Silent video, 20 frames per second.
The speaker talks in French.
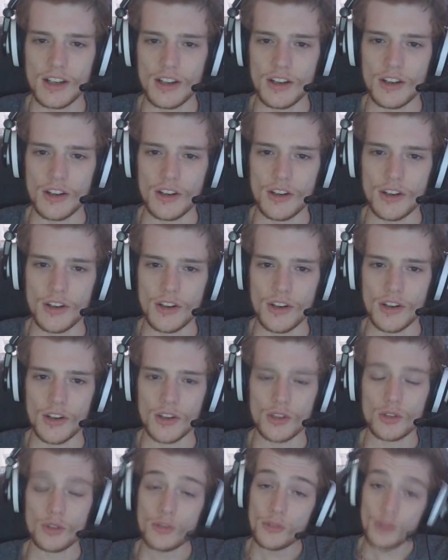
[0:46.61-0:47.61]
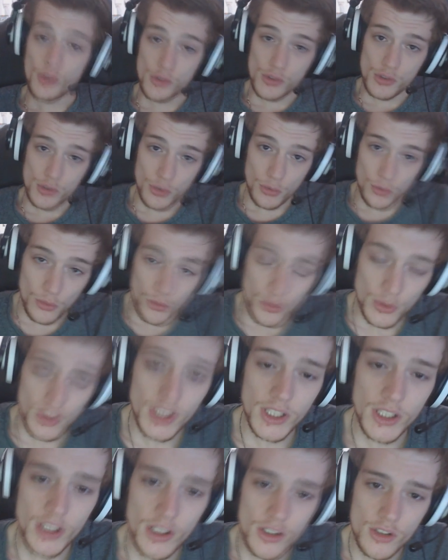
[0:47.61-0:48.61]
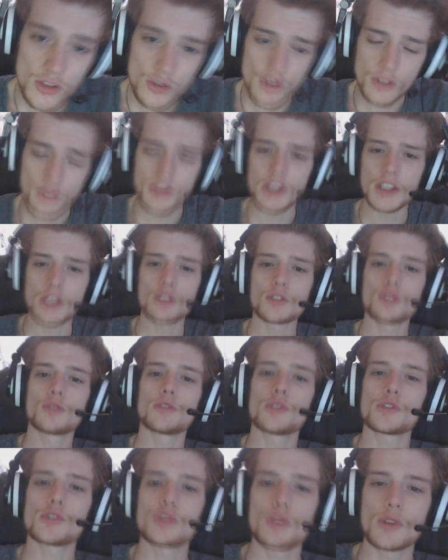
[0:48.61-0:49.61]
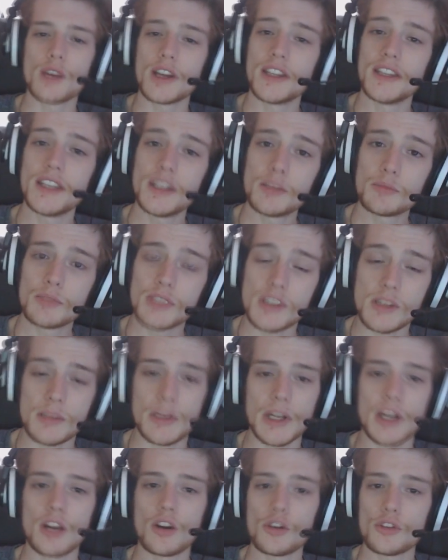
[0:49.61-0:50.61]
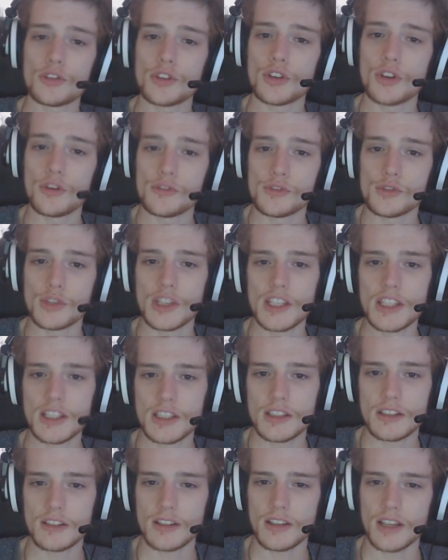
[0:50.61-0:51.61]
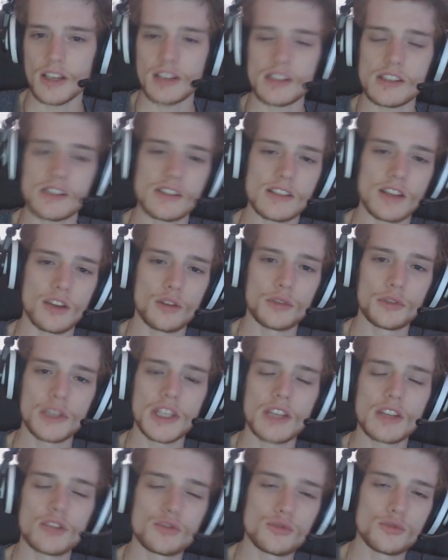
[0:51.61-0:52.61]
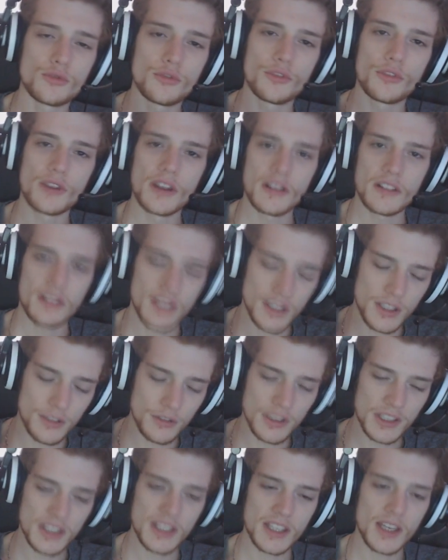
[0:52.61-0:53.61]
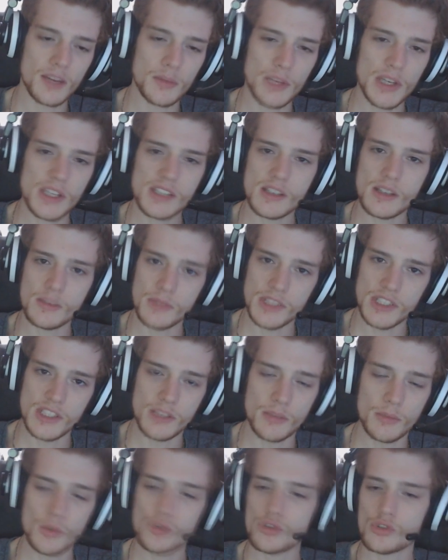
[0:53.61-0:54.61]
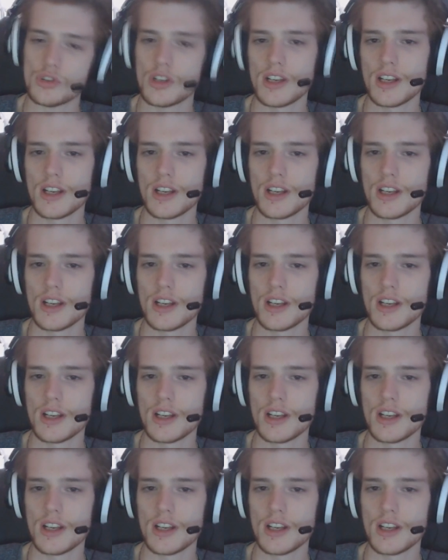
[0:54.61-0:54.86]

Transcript: convention, il je suis invité à une convention à Nîmes qui s'appelle Lord of the Geek, hein, qui sera le week-end du 20 et 21 mai, samedi dimanche.